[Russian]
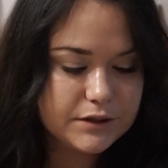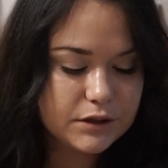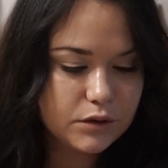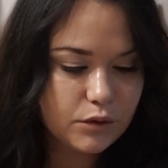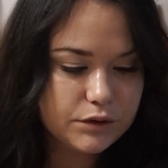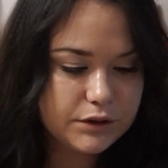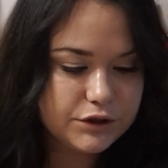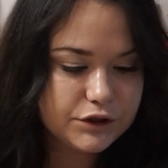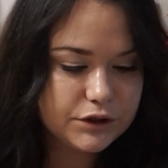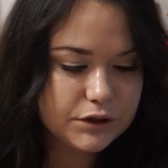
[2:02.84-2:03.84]
склонной
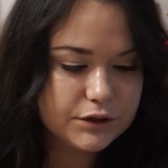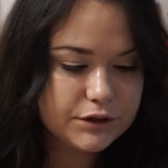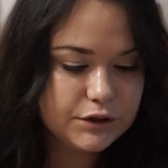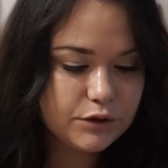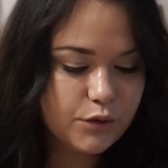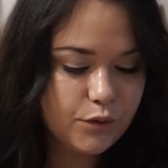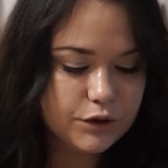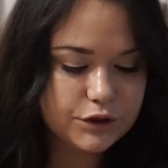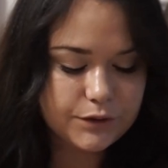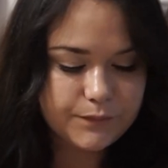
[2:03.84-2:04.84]
к жирности
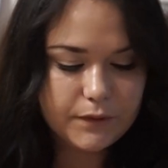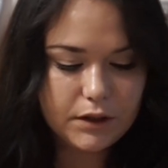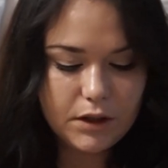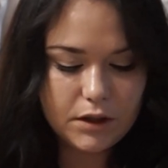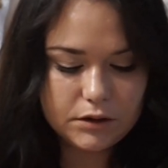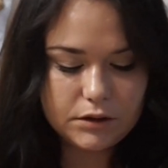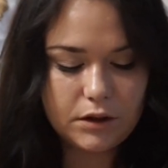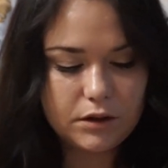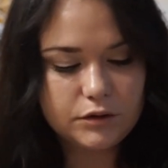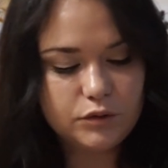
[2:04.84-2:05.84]
кожи.
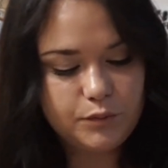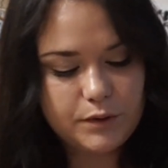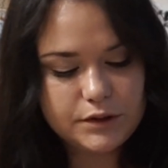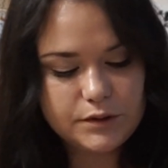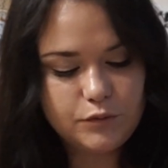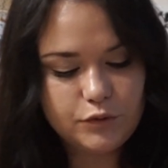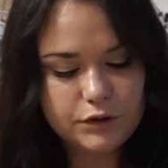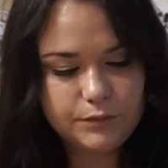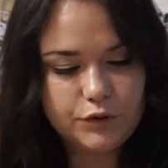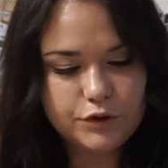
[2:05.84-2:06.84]
Так, ну
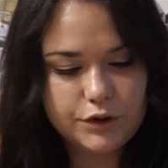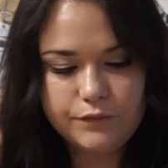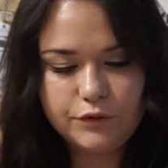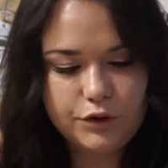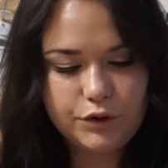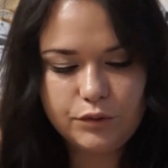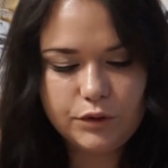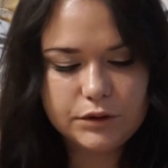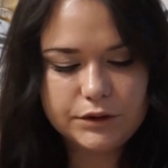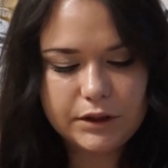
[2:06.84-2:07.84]
посмотрим. Тоже его не
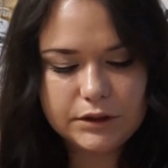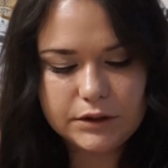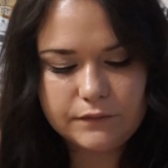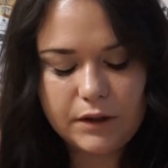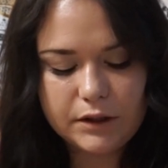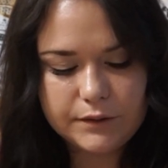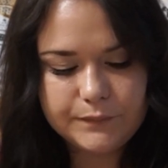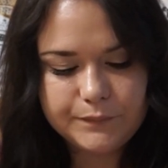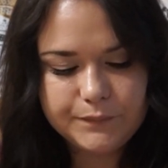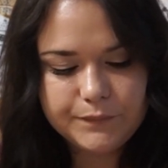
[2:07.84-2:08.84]
нюхала, не открывала.